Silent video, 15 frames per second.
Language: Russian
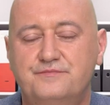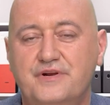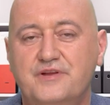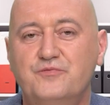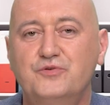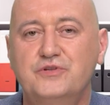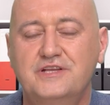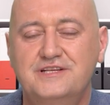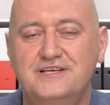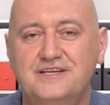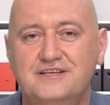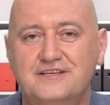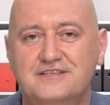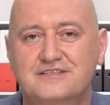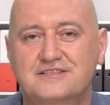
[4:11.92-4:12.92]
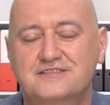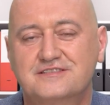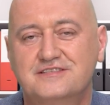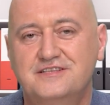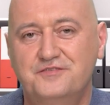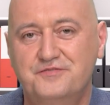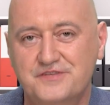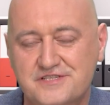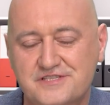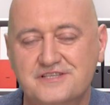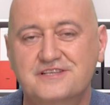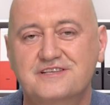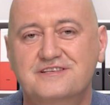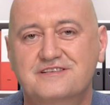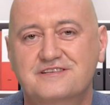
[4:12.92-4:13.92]
Приводит ли э,
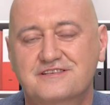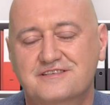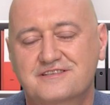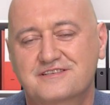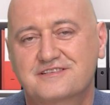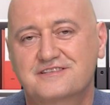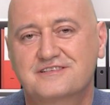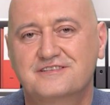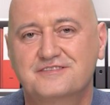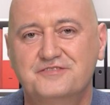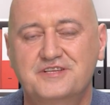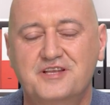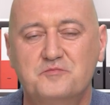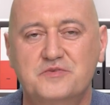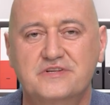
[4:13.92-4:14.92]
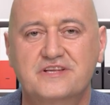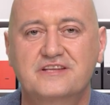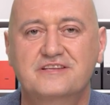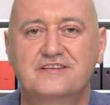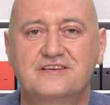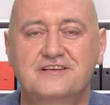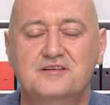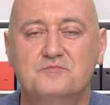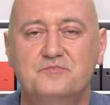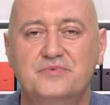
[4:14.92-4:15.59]
дефицит э, витамина D к